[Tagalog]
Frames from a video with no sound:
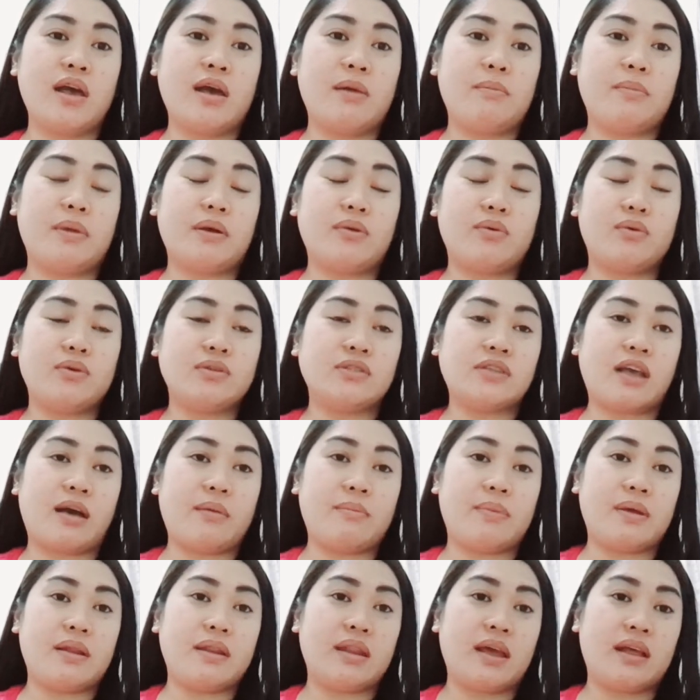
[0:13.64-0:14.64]

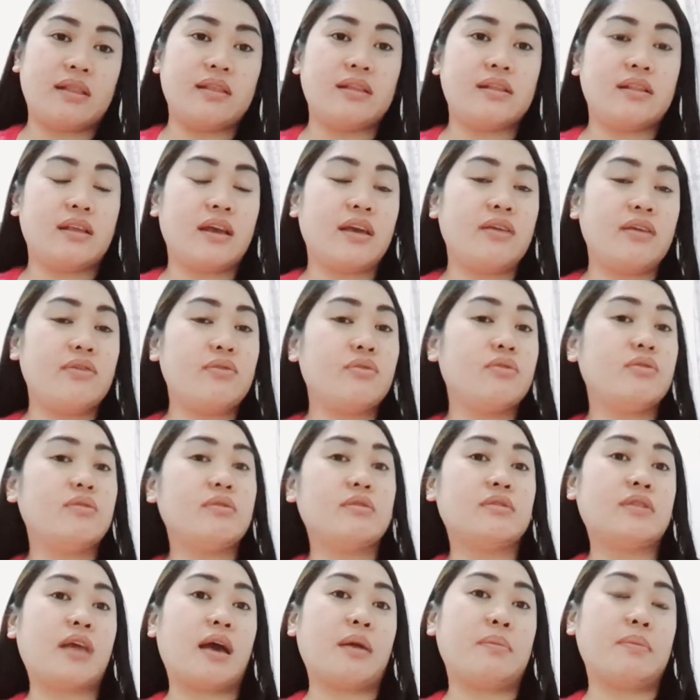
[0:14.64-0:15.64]
pag-uusapan natin
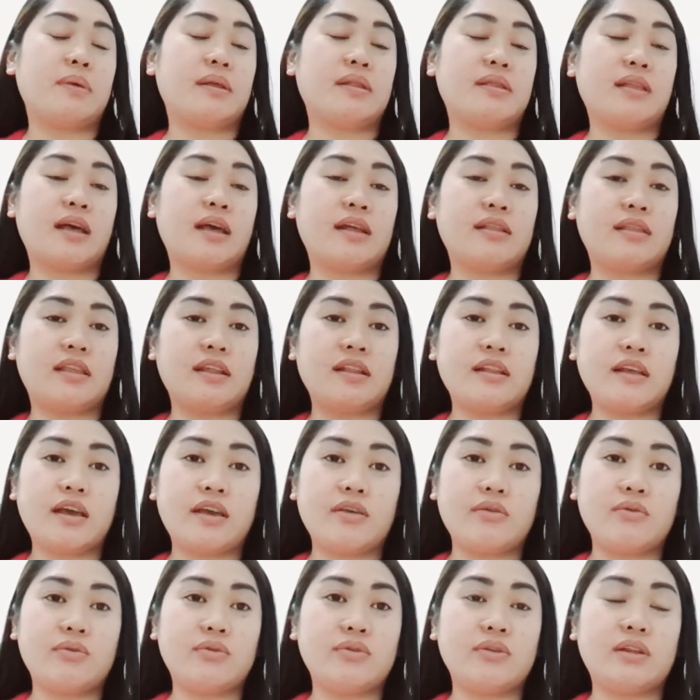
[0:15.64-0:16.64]
ngayon, topic natin
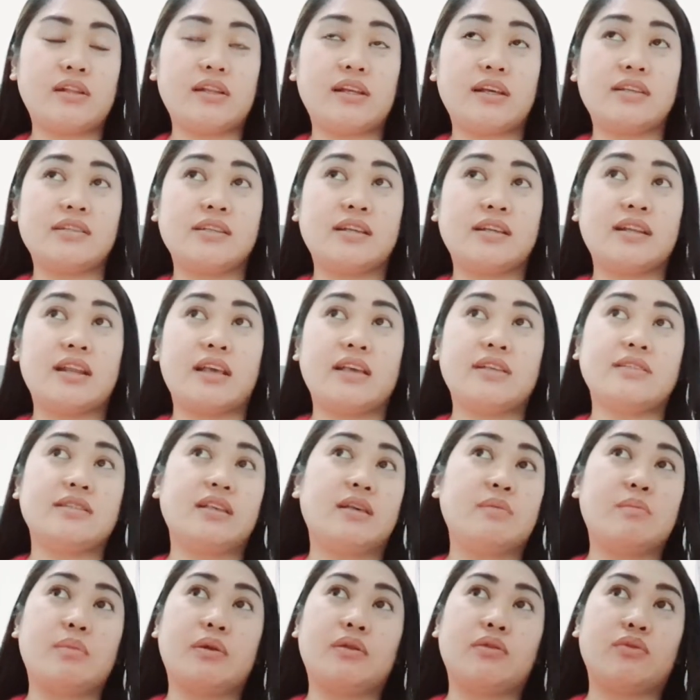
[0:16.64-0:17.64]
ngayon, at kasi
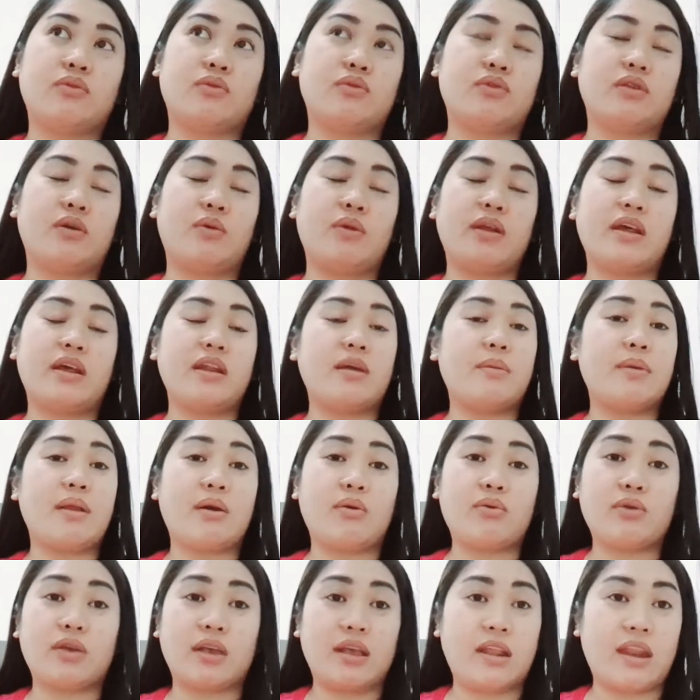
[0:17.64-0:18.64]
naisipan ko na wala naman
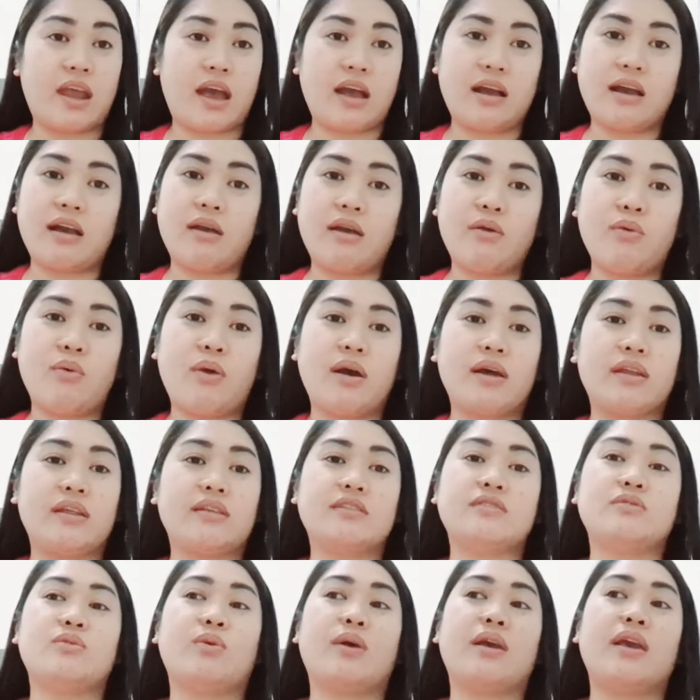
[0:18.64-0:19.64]
akong ginagawa.
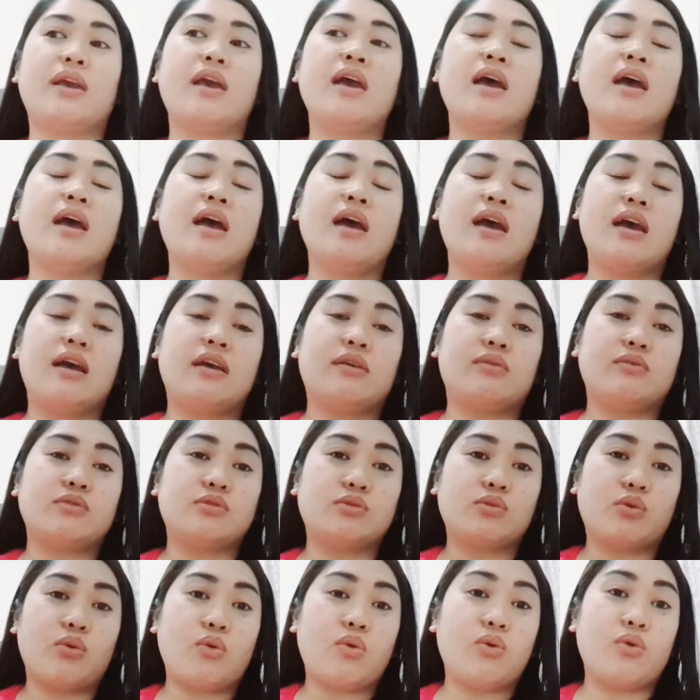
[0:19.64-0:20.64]
That's why
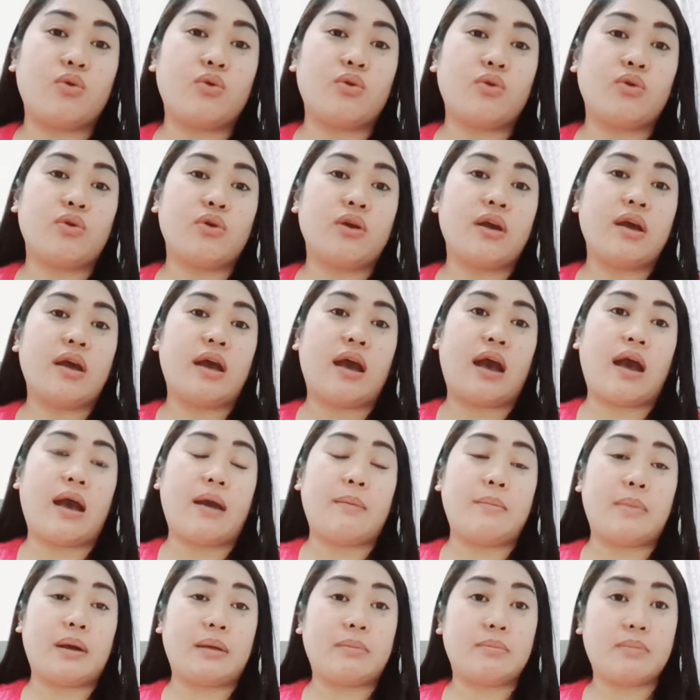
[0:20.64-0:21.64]
gusto kong uh,
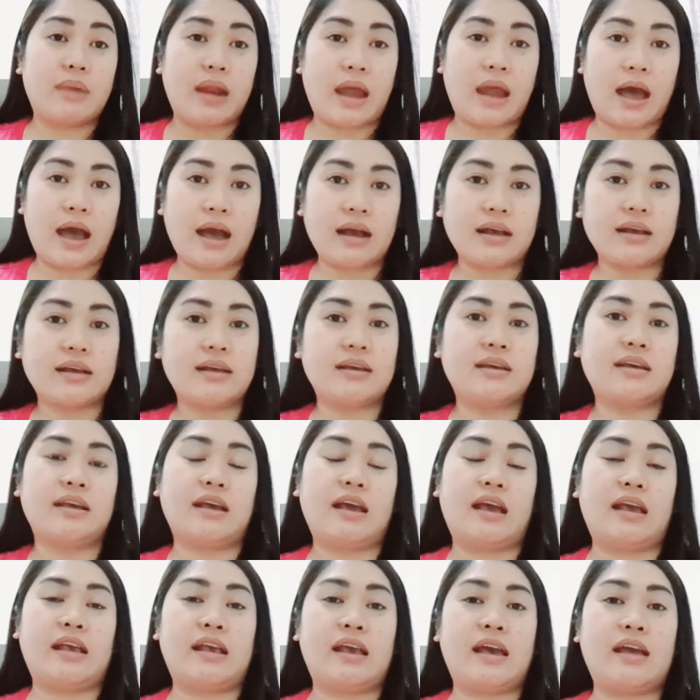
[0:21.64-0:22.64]
mag-vlog
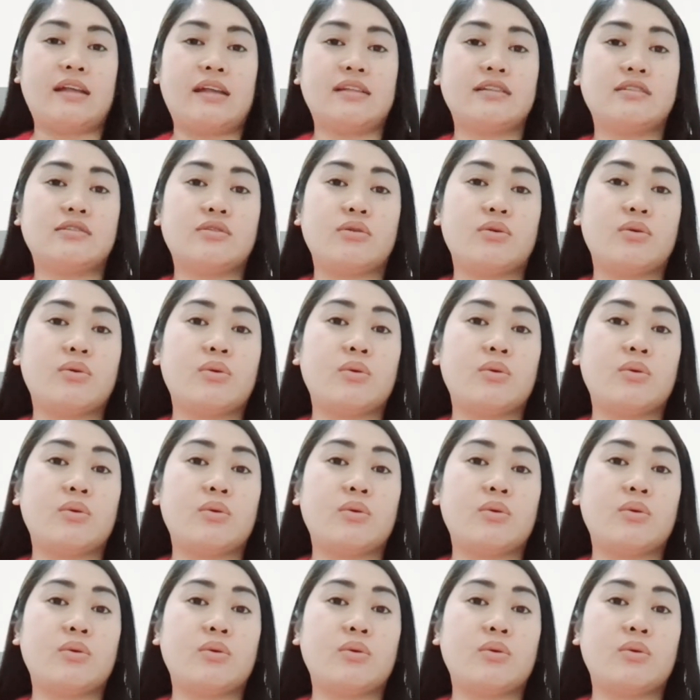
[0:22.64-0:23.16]
Ayan, so